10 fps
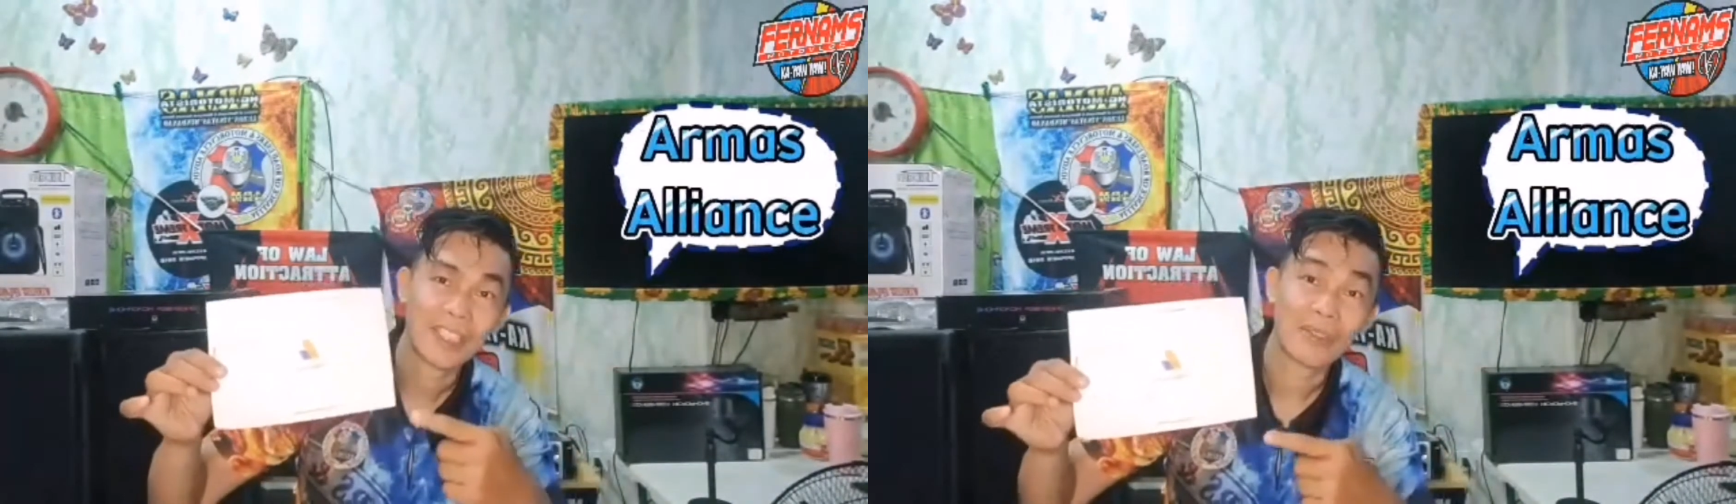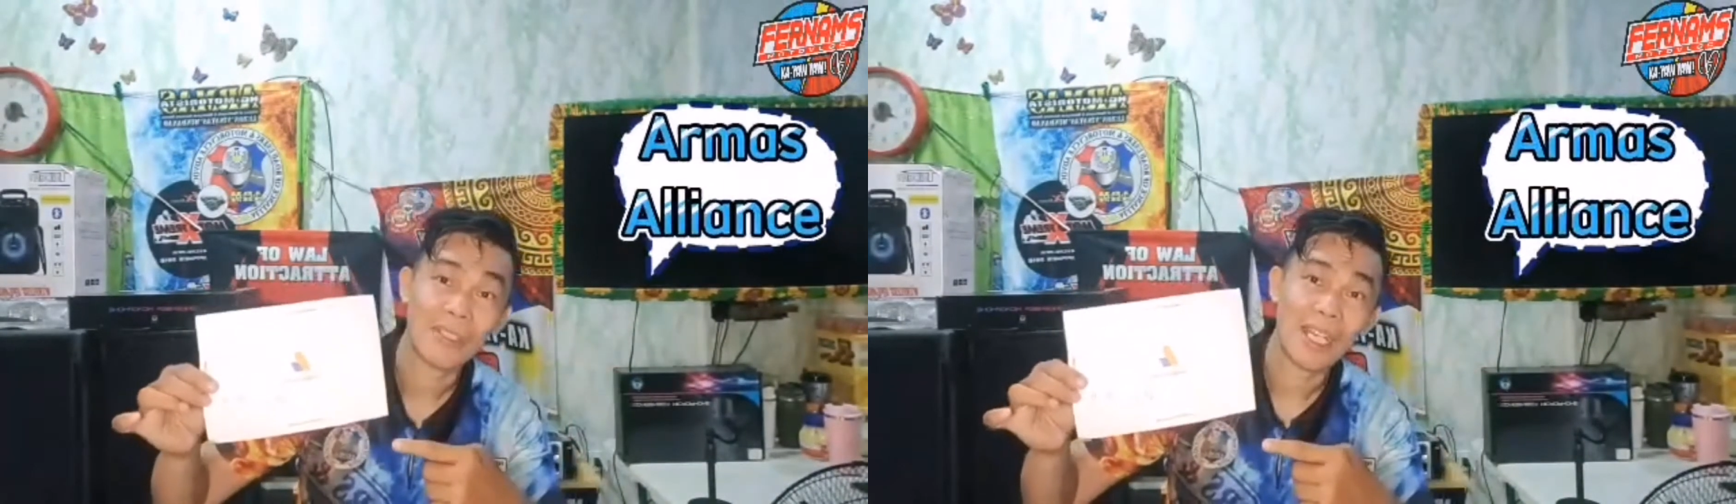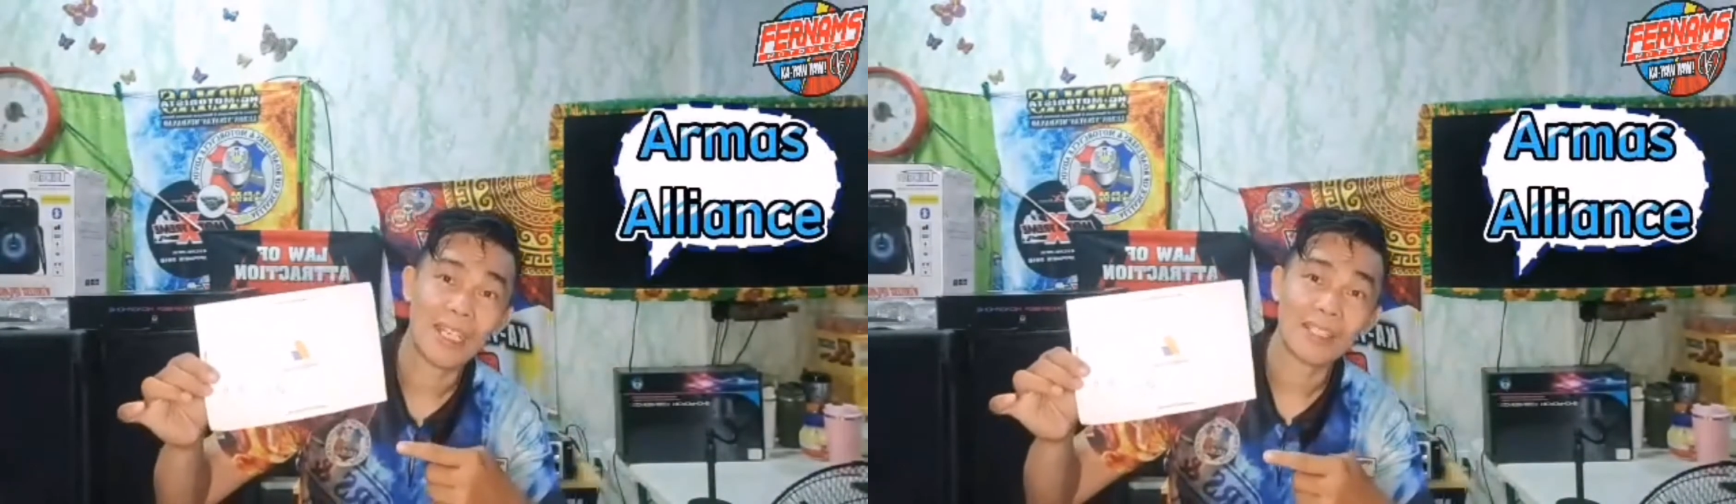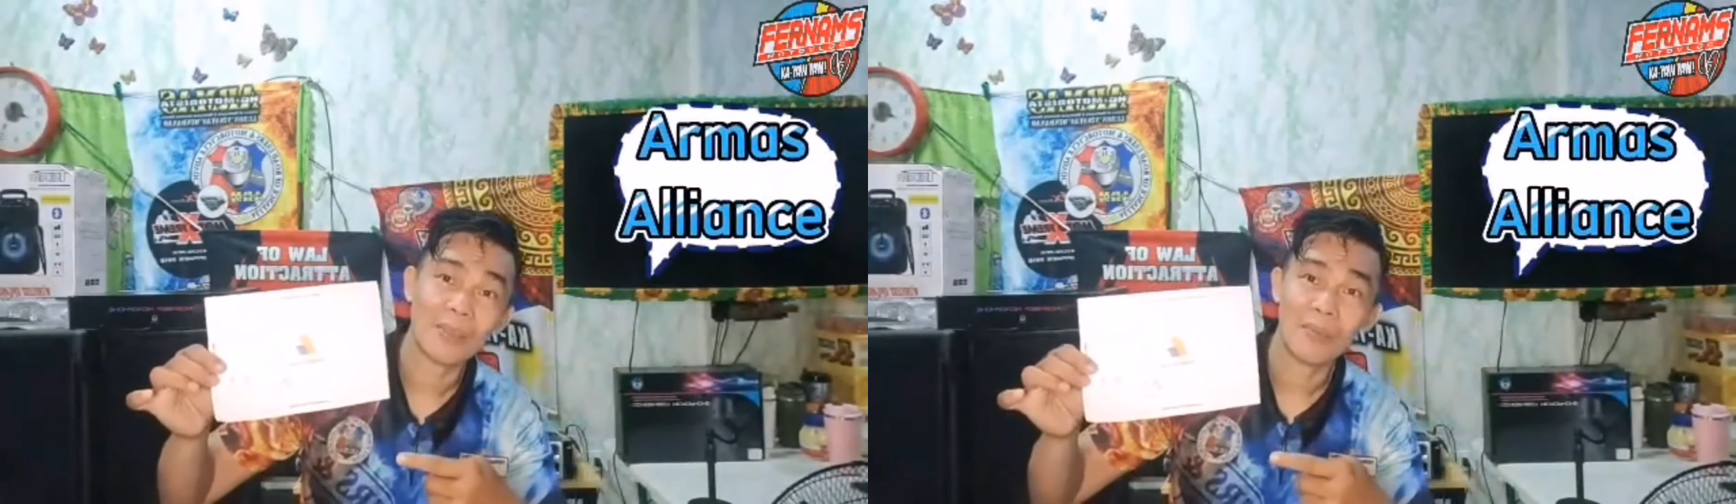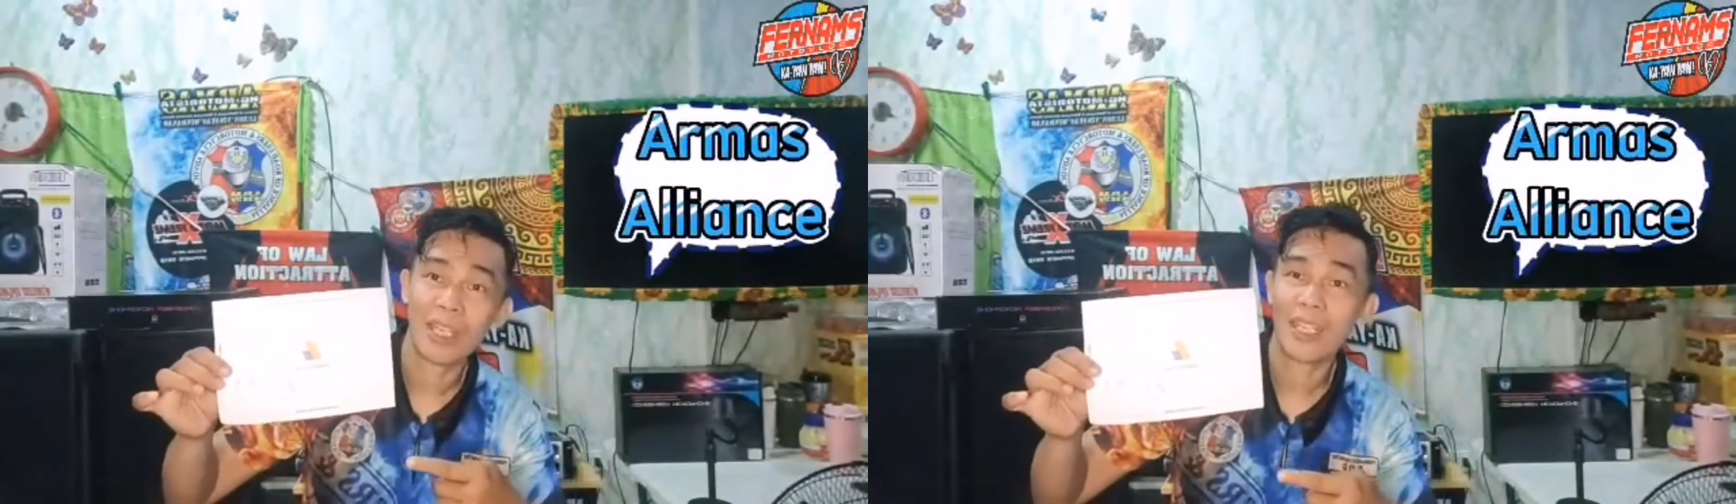ito na ang
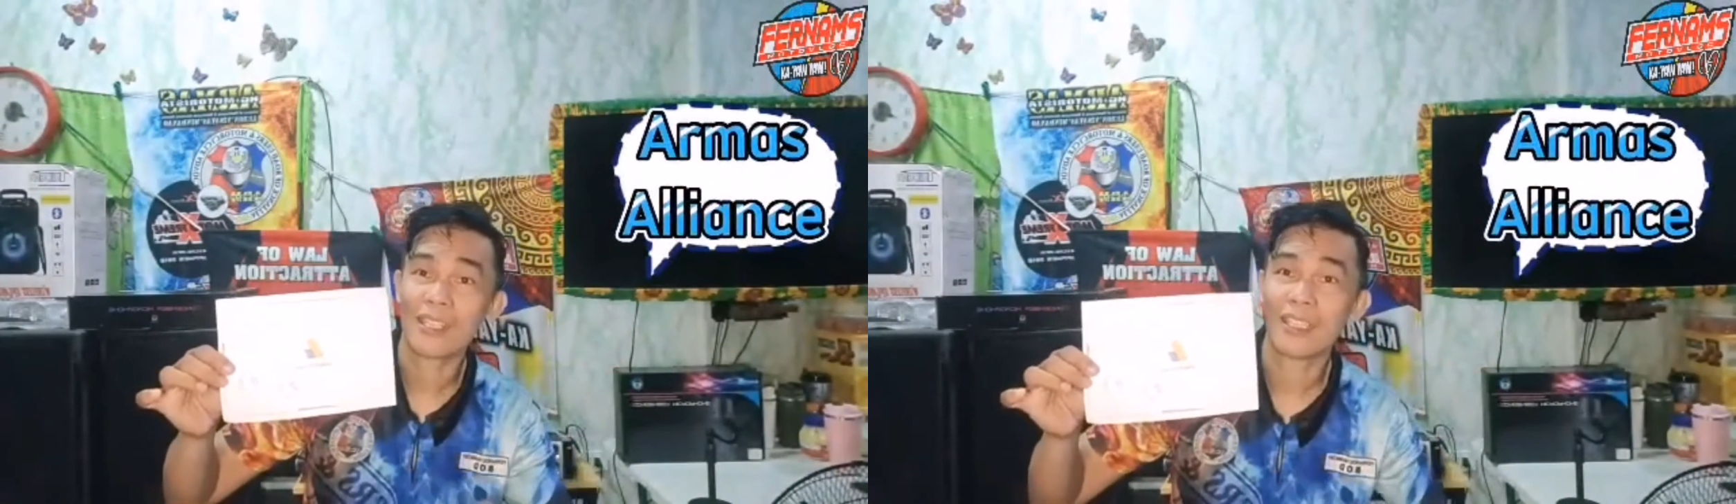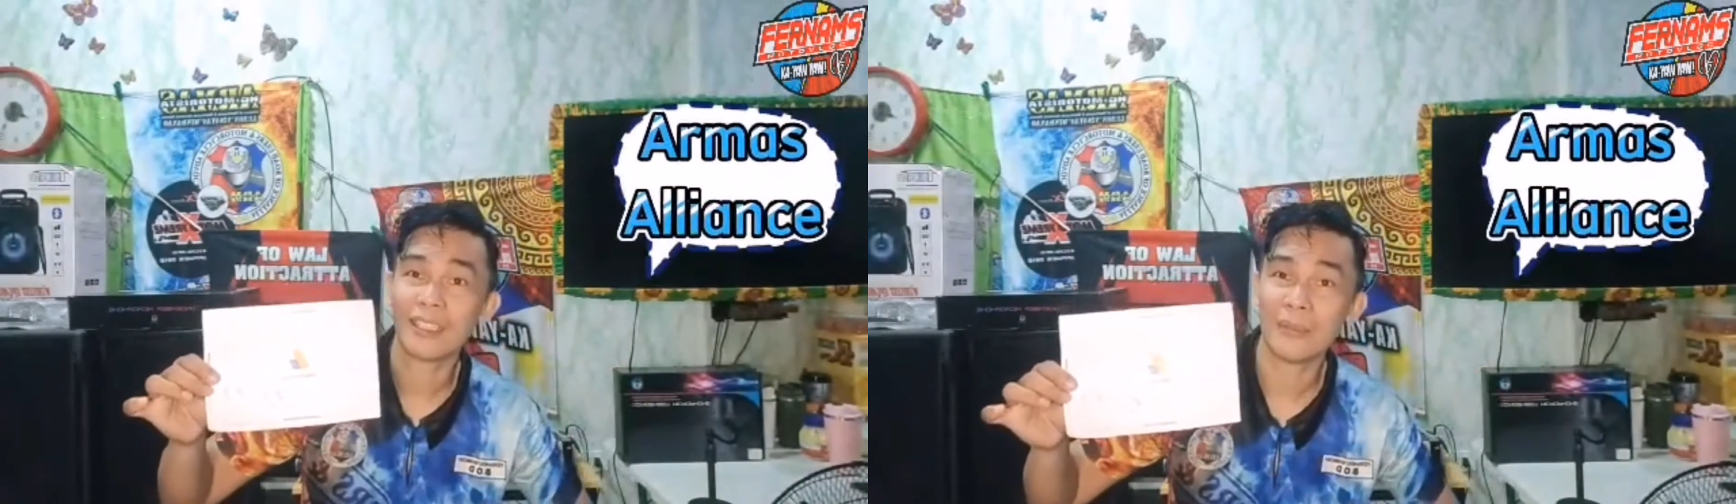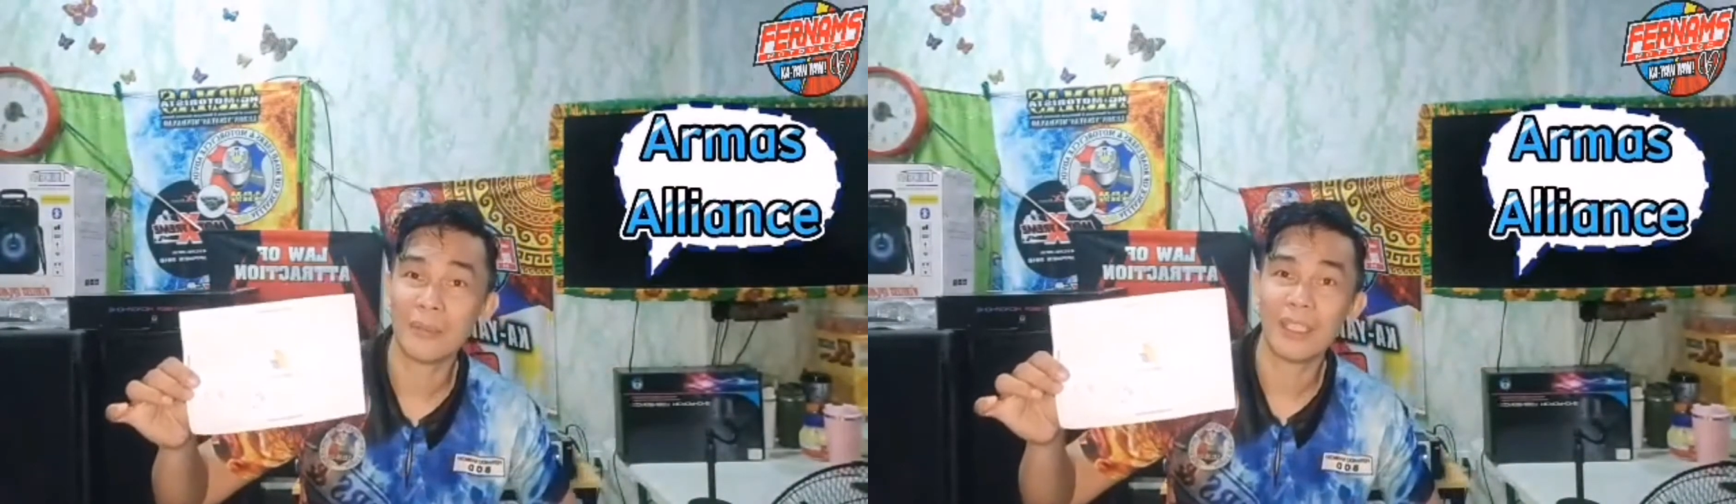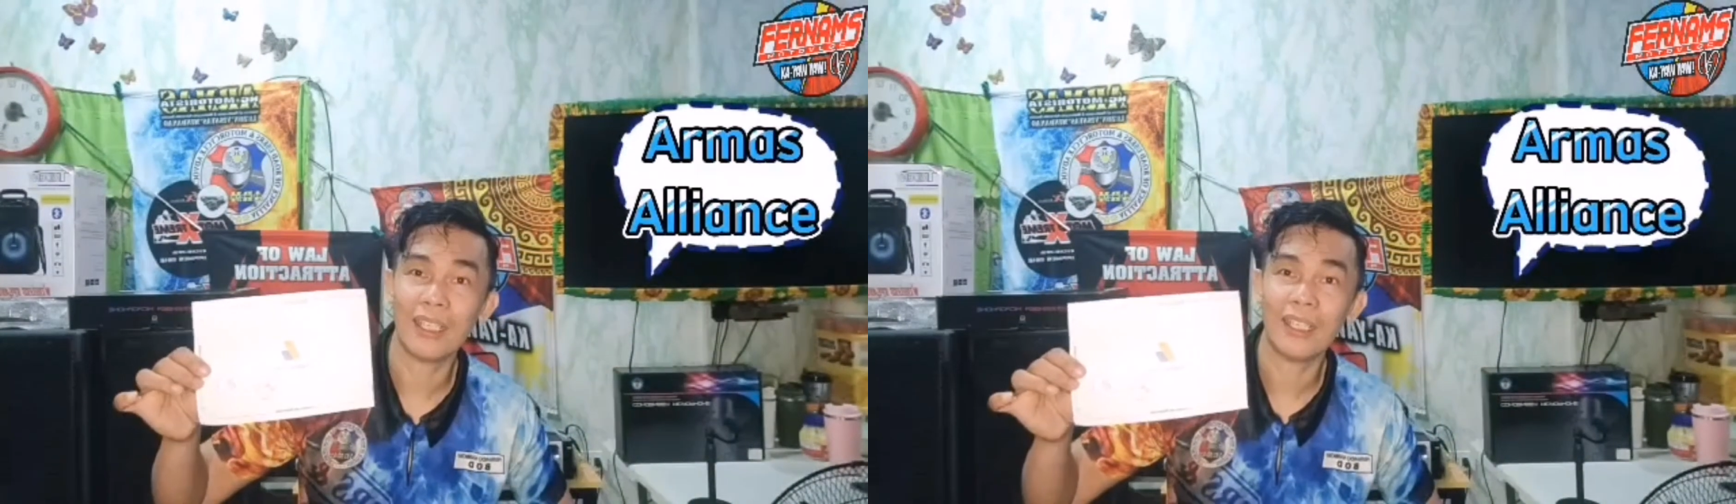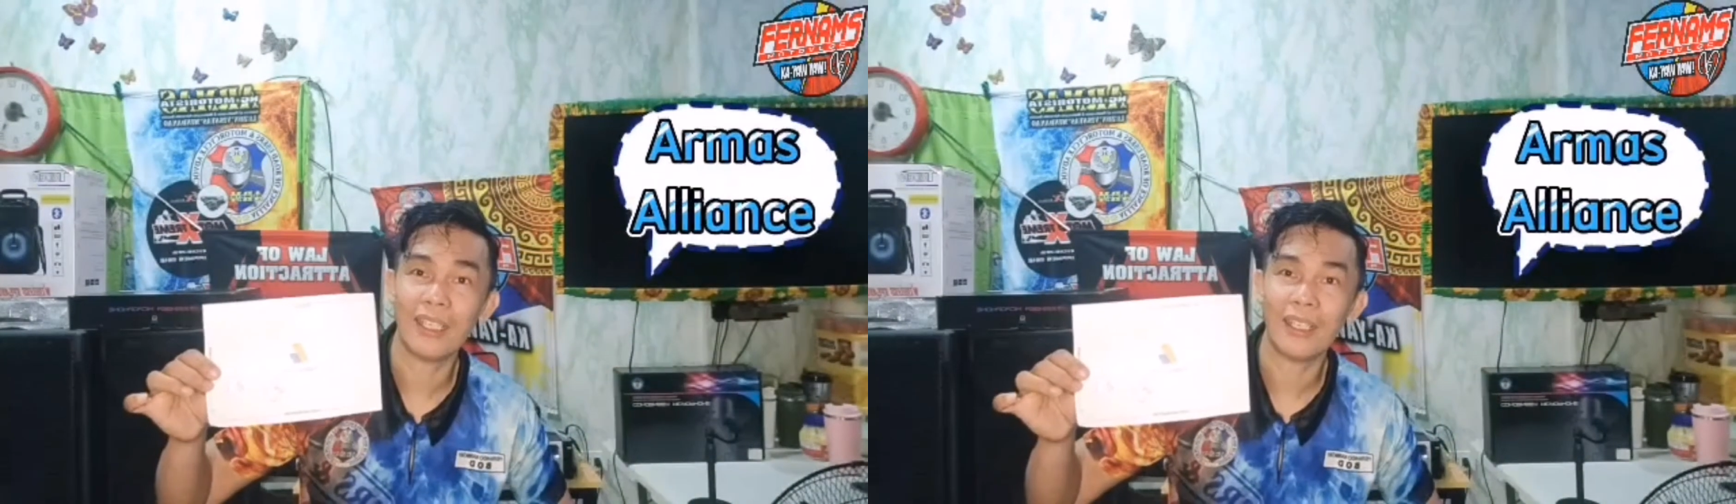simula sa ating mga